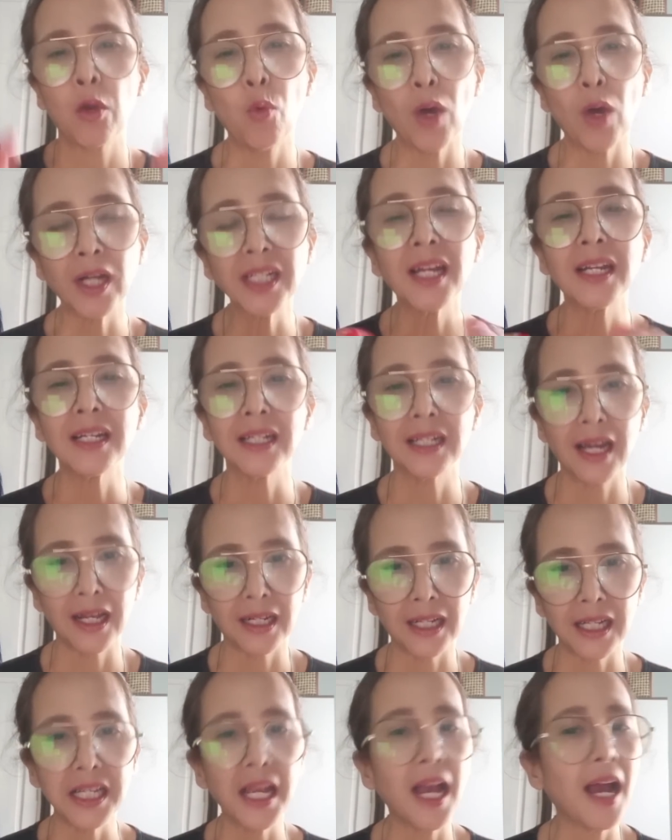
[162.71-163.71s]
warga
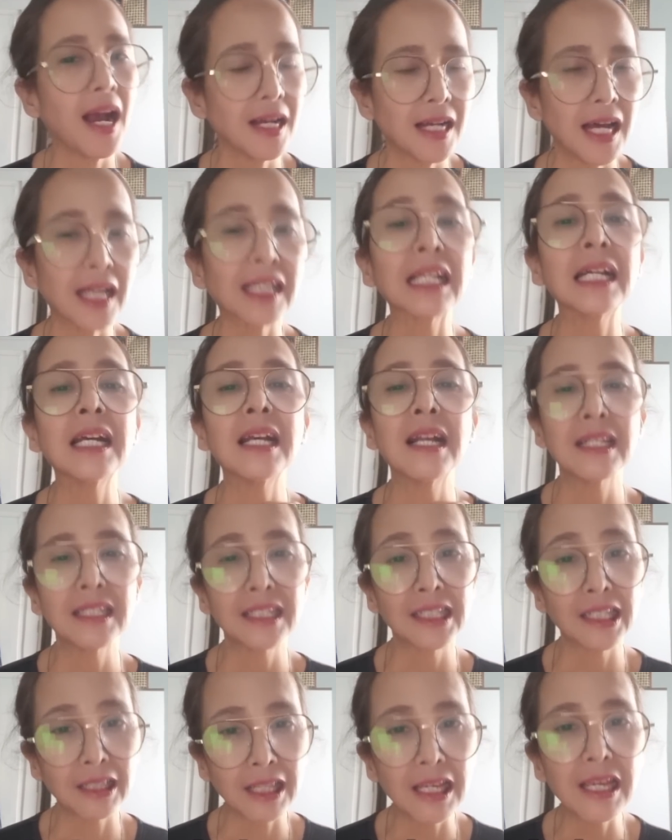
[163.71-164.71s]
negaranya agar
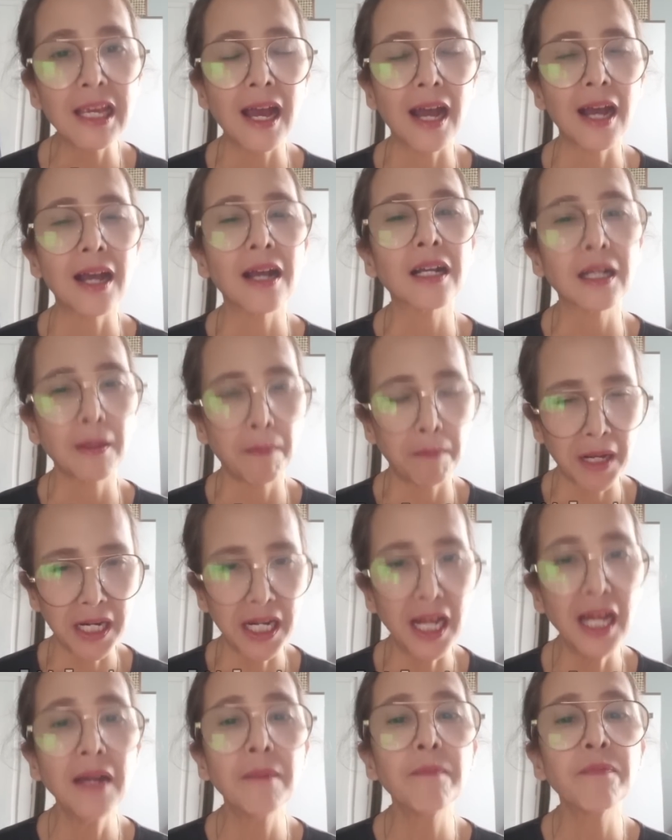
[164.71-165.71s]
setia
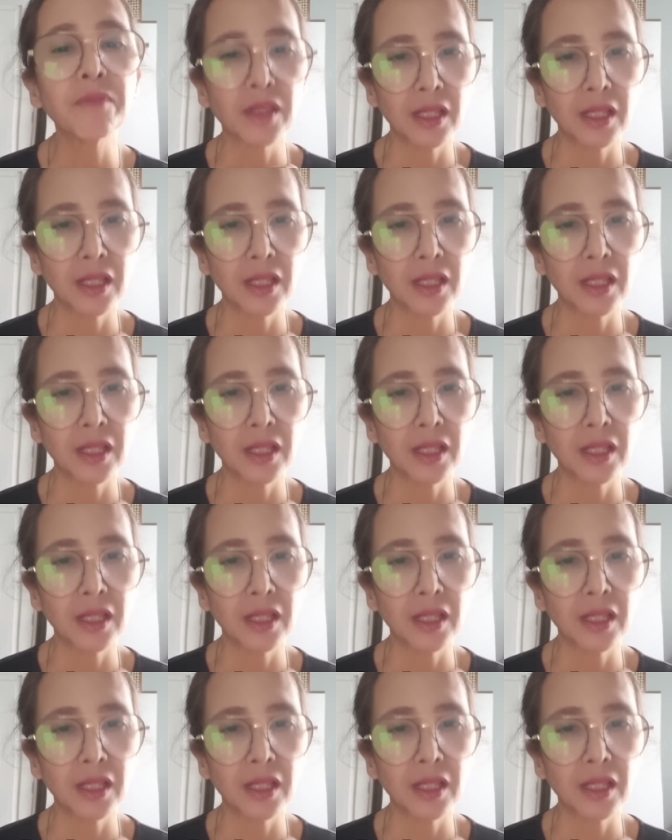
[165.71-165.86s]
kepada